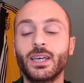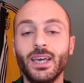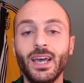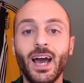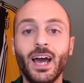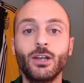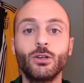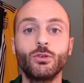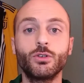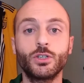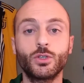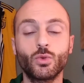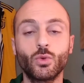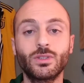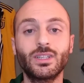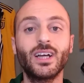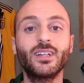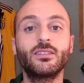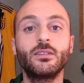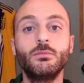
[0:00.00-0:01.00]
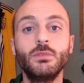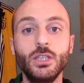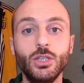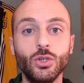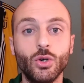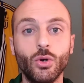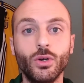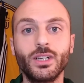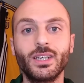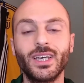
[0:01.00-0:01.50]
che hanno risultati
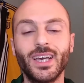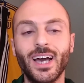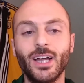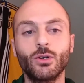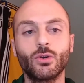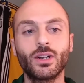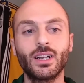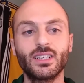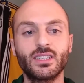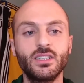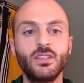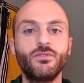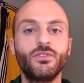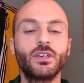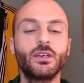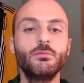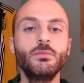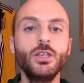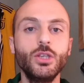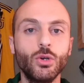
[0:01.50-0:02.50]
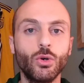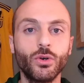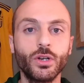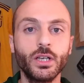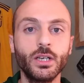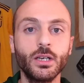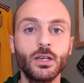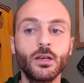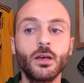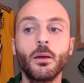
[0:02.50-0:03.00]
migliori, che hanno classifiche
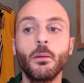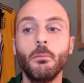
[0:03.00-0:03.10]
migliori